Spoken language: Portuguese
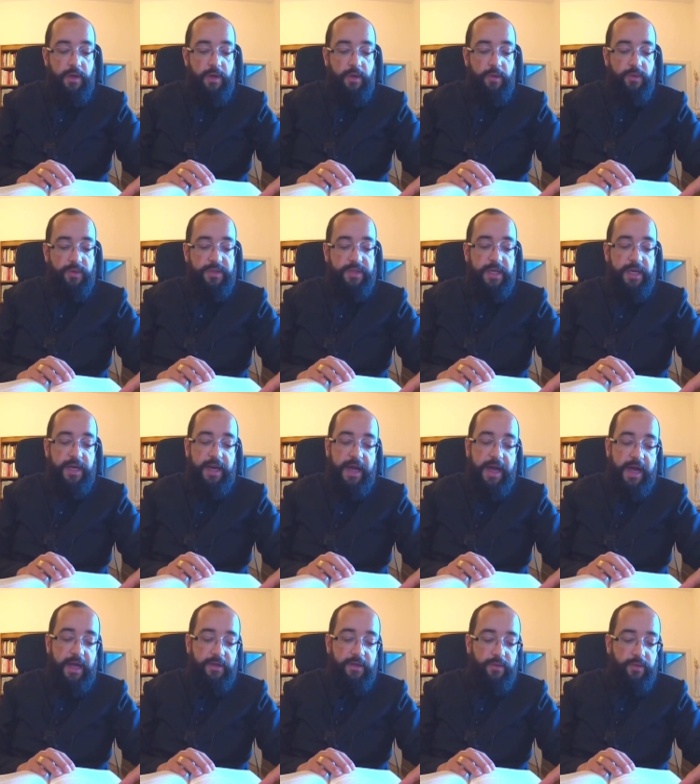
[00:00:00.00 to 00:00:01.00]
O
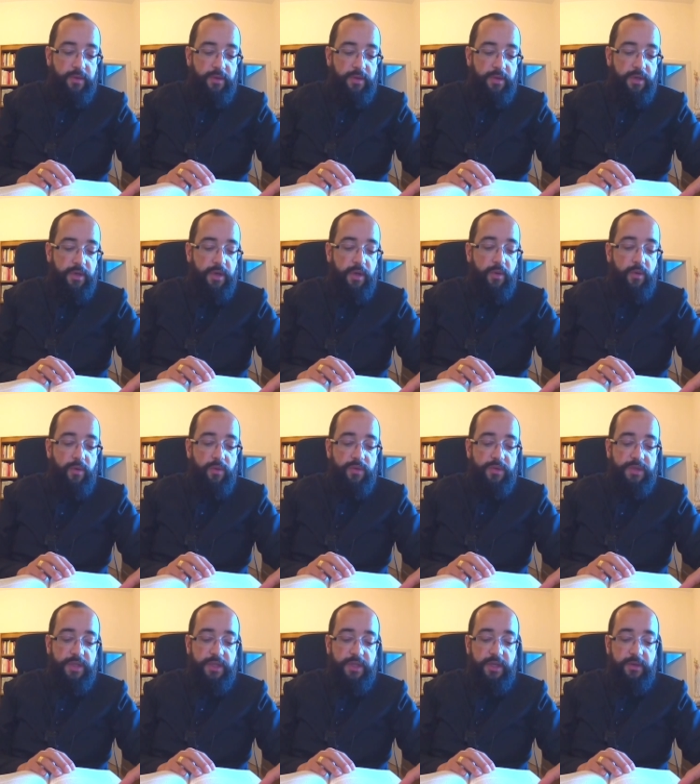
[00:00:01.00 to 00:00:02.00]
Senado não
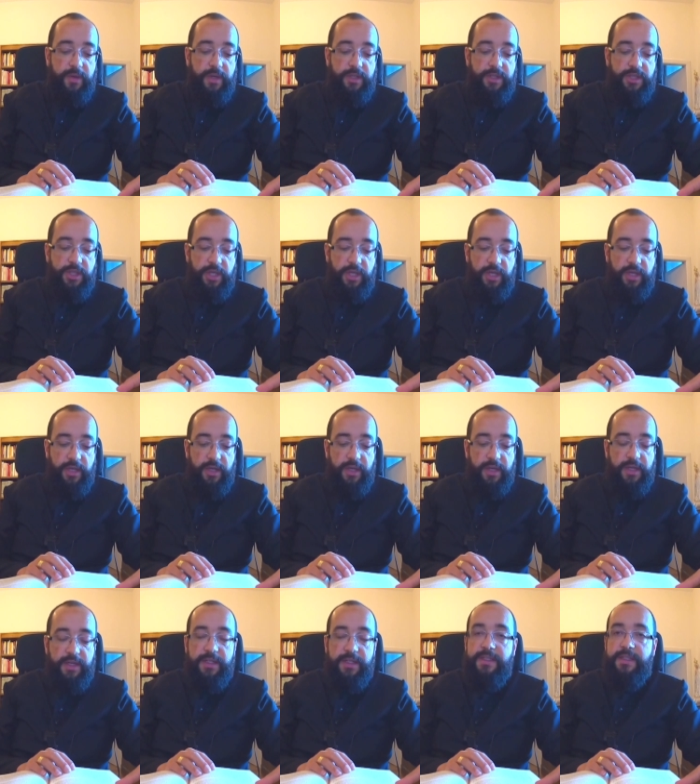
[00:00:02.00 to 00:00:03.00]
concedeu a ti,
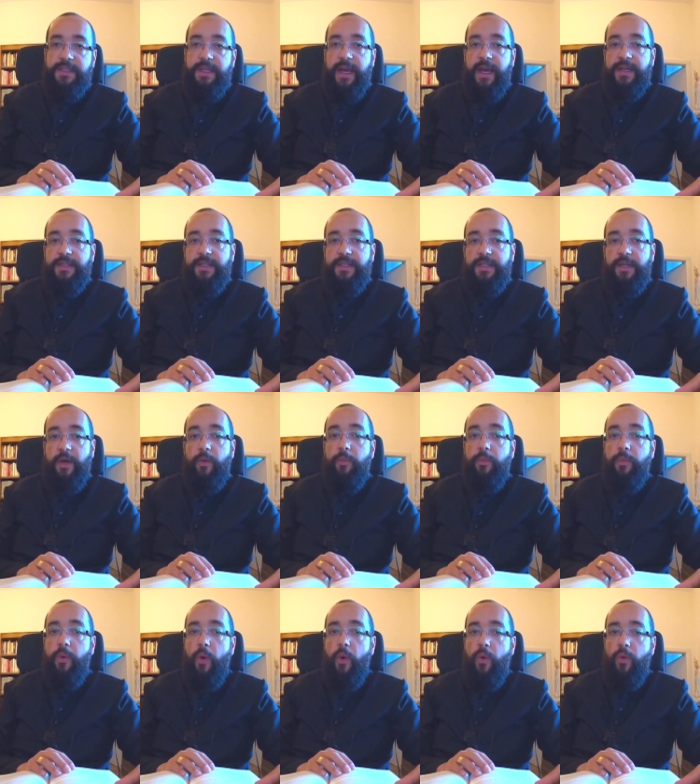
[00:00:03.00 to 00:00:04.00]
César, tão
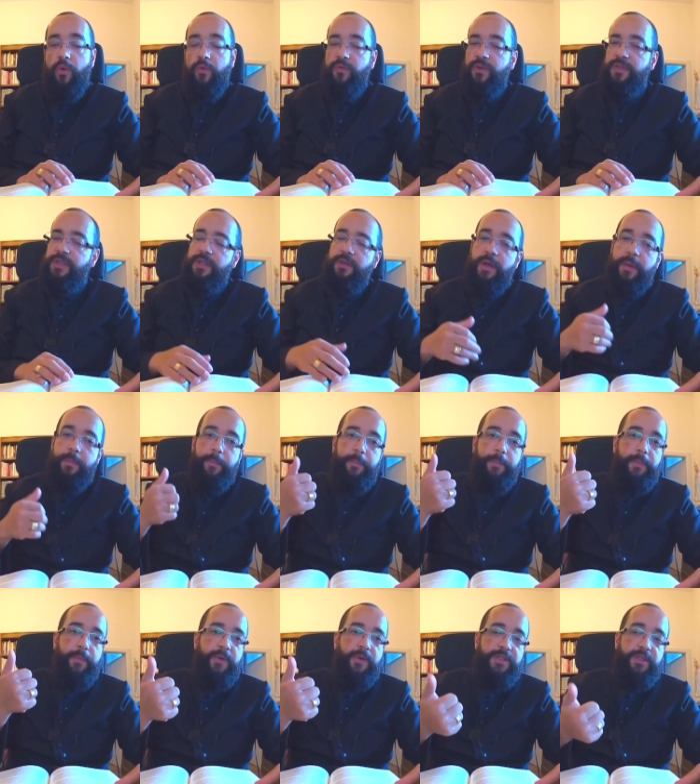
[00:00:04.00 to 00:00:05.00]
pouco. Você não é,
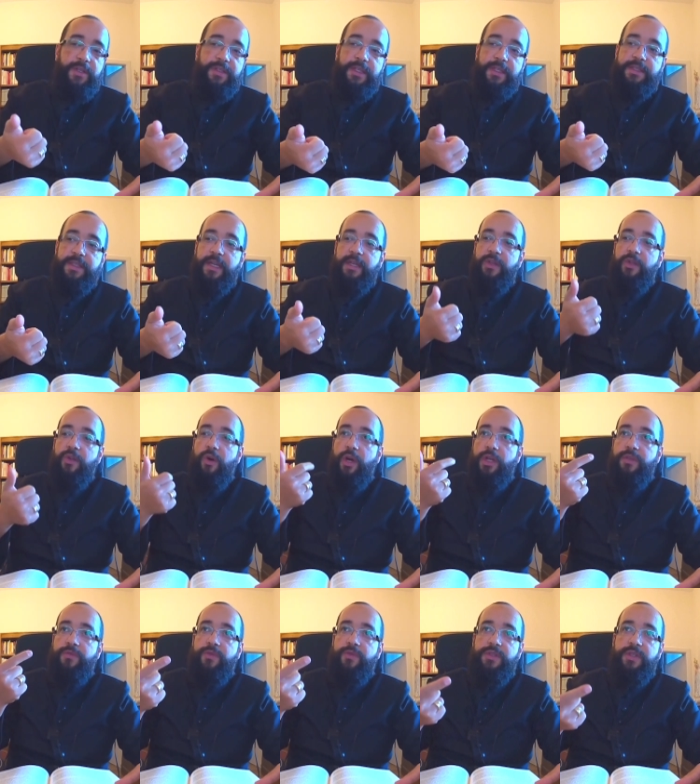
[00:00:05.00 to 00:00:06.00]
você não é
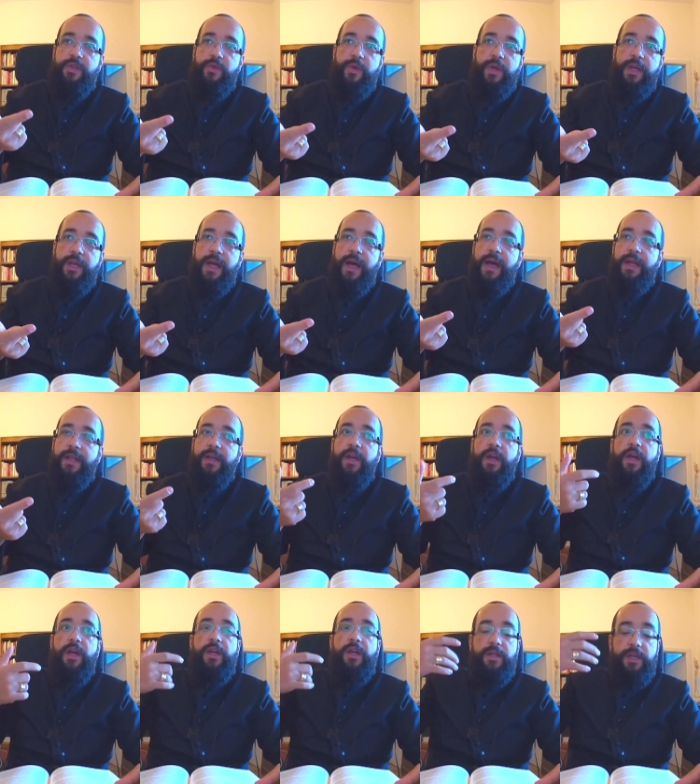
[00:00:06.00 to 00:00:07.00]
sacerdote, você não é nada.
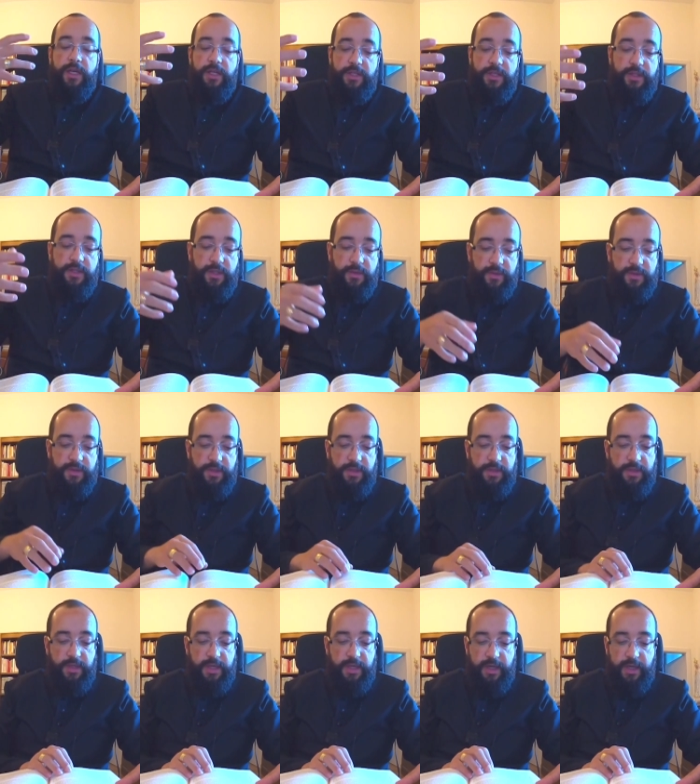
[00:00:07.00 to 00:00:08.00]
Quem te deu esse
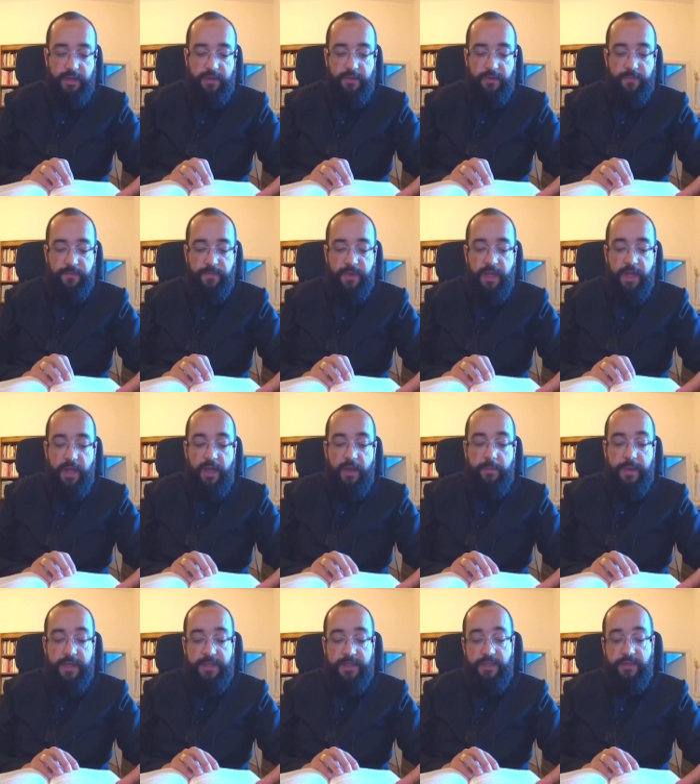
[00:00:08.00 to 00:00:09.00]
direito?
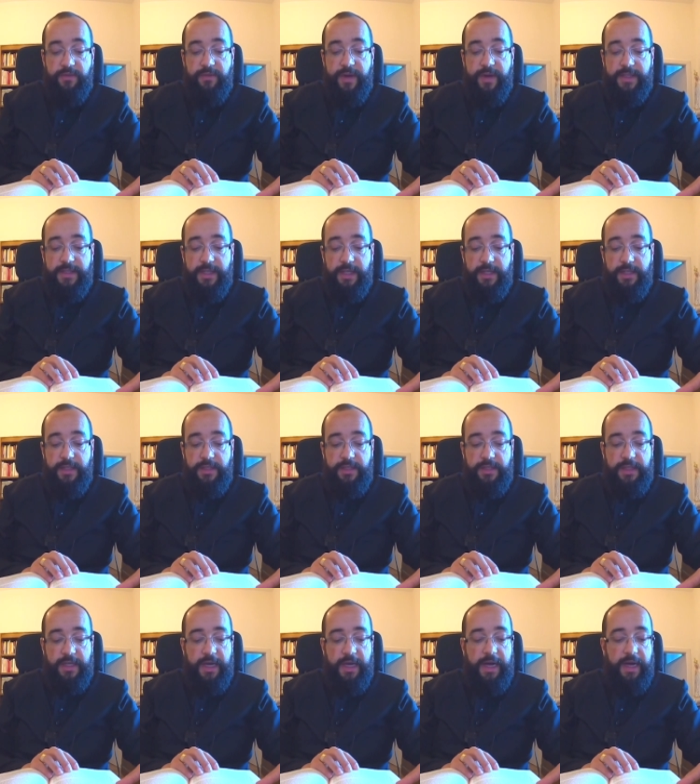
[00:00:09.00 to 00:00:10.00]
Mas se tivesse
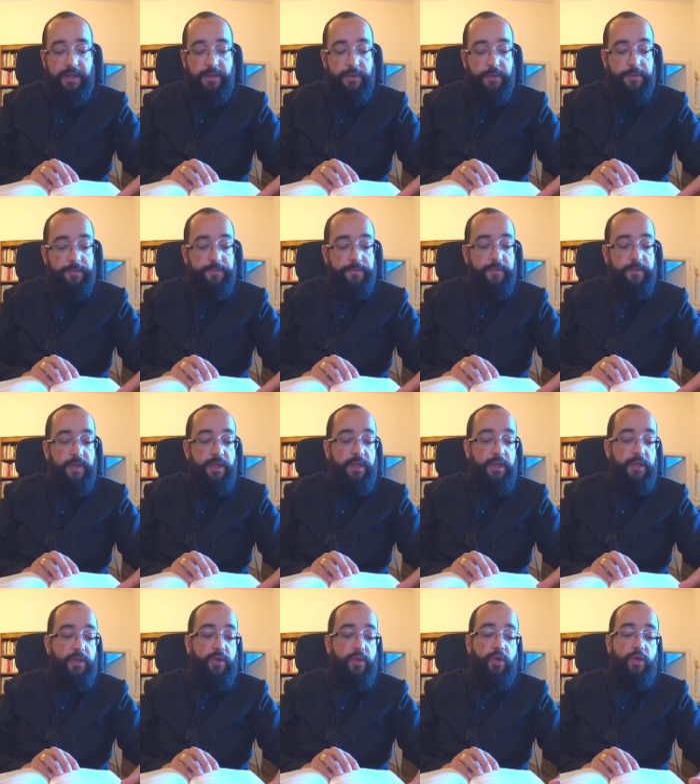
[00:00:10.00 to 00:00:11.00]
acreditado
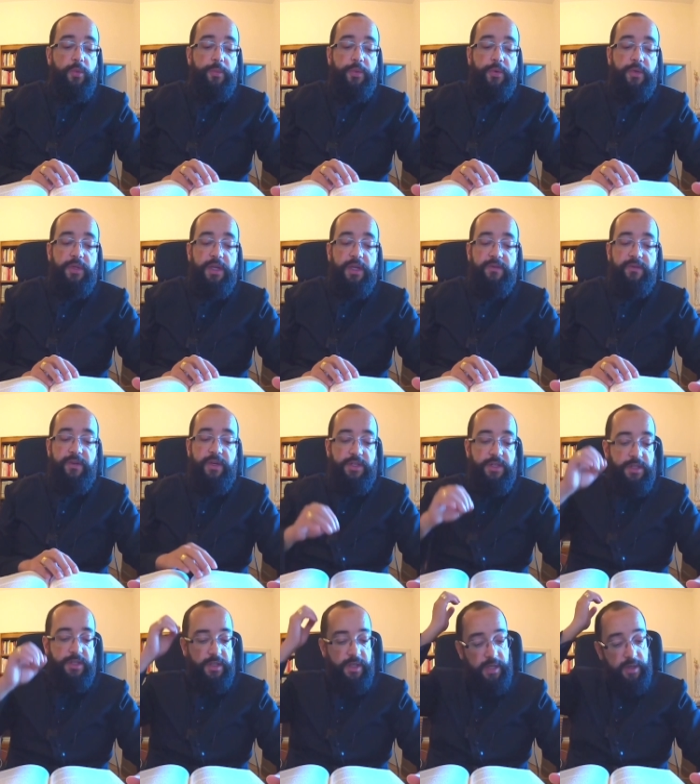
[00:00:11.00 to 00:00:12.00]
que todo o poder vem
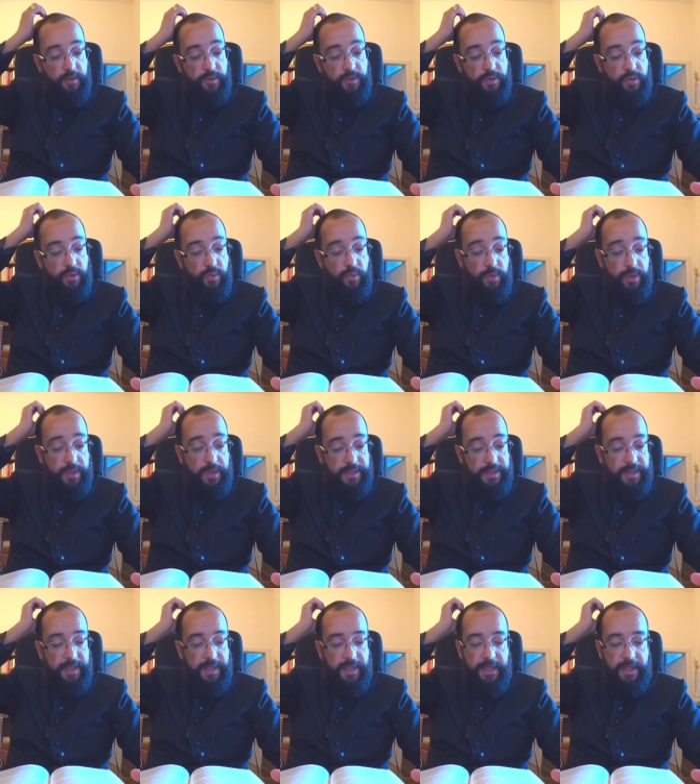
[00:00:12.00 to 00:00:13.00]
de Deus, nunca
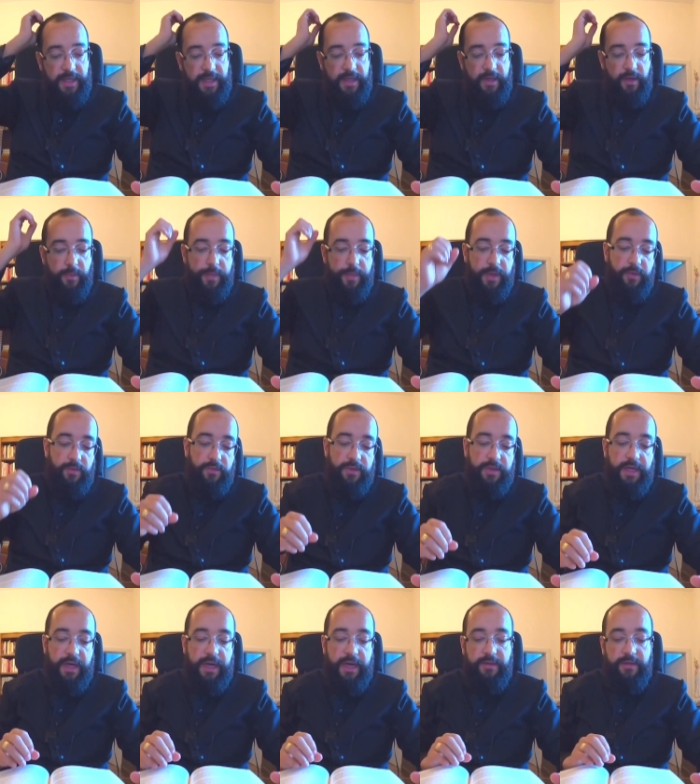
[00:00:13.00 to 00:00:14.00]
ter-lhe-iam
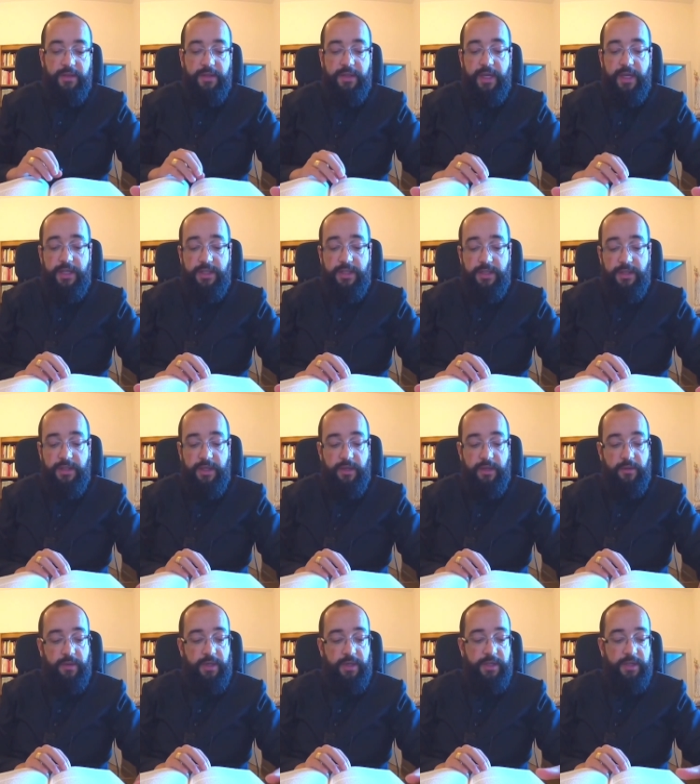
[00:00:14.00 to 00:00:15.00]
perguntado: e quem te
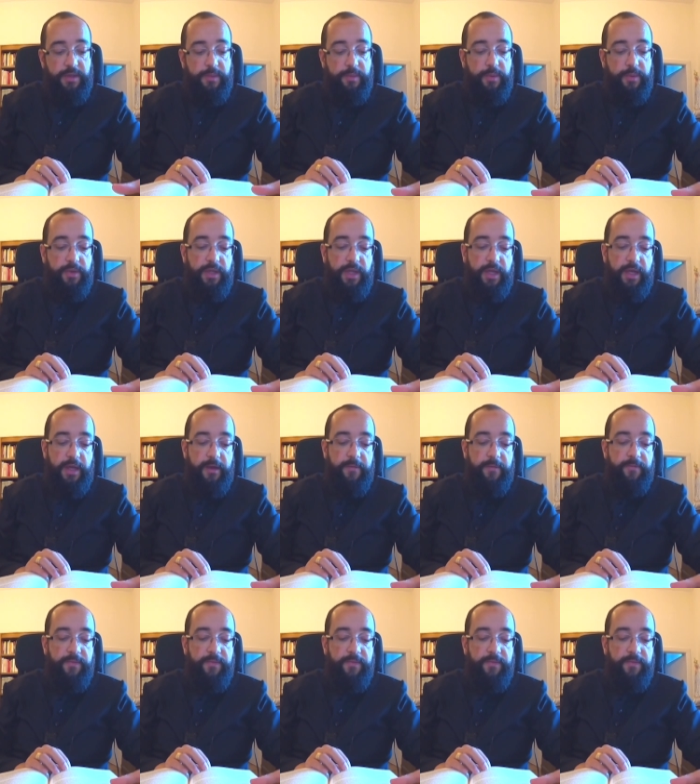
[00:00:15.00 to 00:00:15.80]
deu este poder?